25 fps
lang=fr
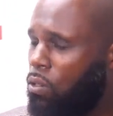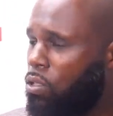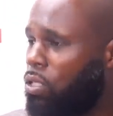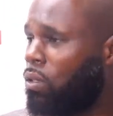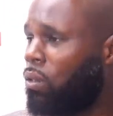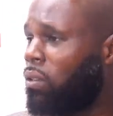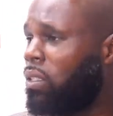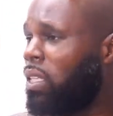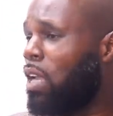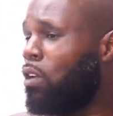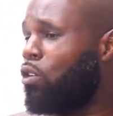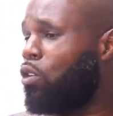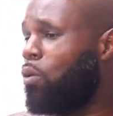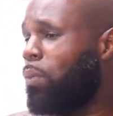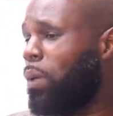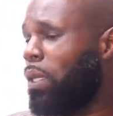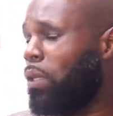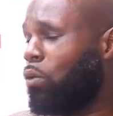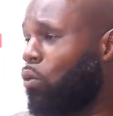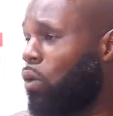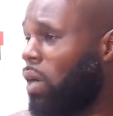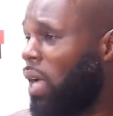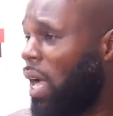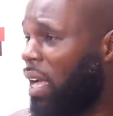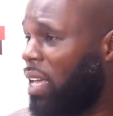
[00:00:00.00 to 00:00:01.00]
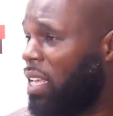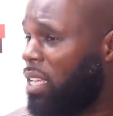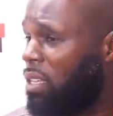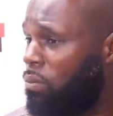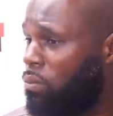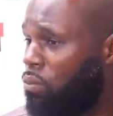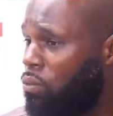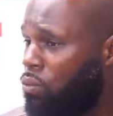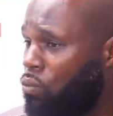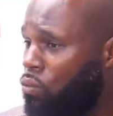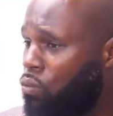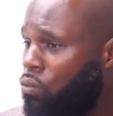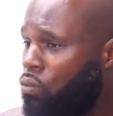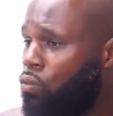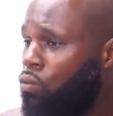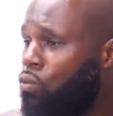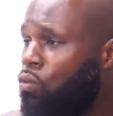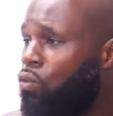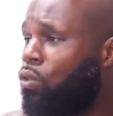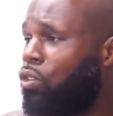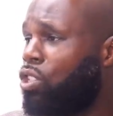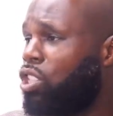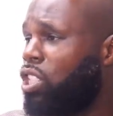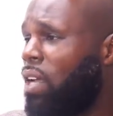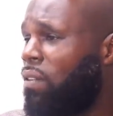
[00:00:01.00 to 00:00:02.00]
le scandale de petro où
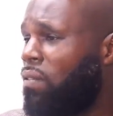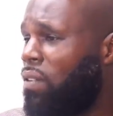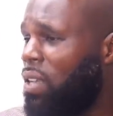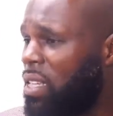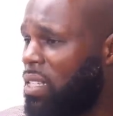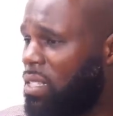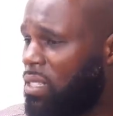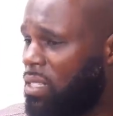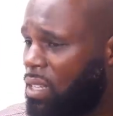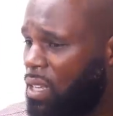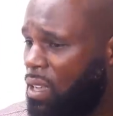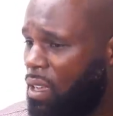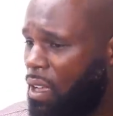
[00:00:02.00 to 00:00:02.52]
Hugo Chavez